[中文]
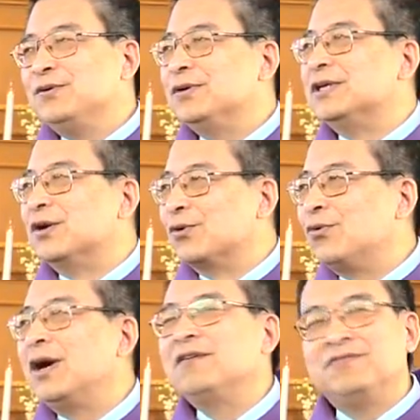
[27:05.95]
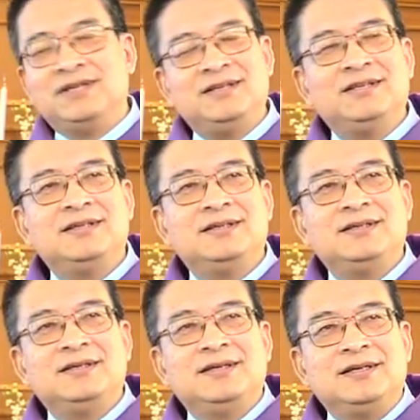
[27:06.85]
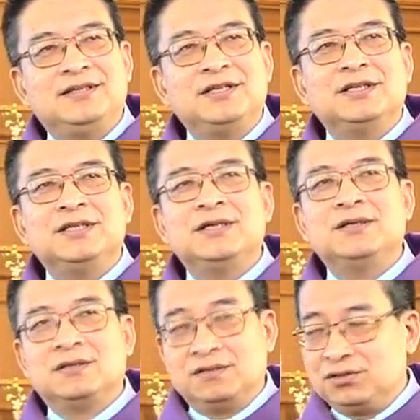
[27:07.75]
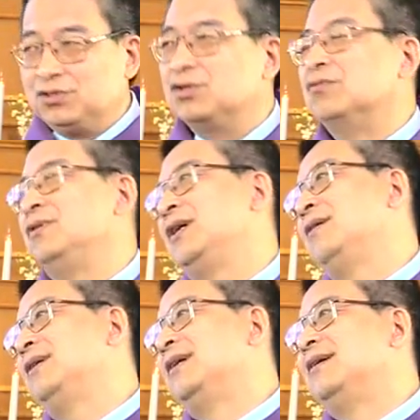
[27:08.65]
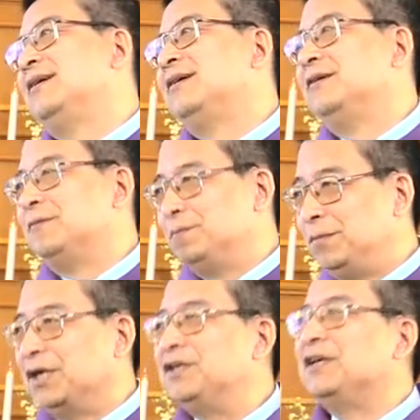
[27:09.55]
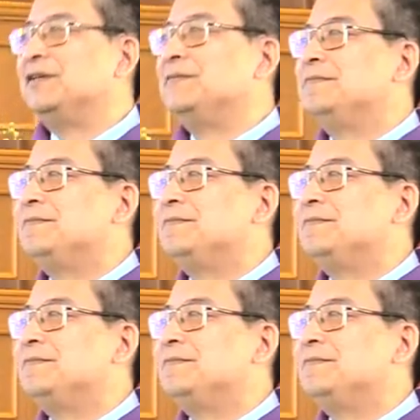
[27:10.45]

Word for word: 或者瓜分圣经荣耀的名人。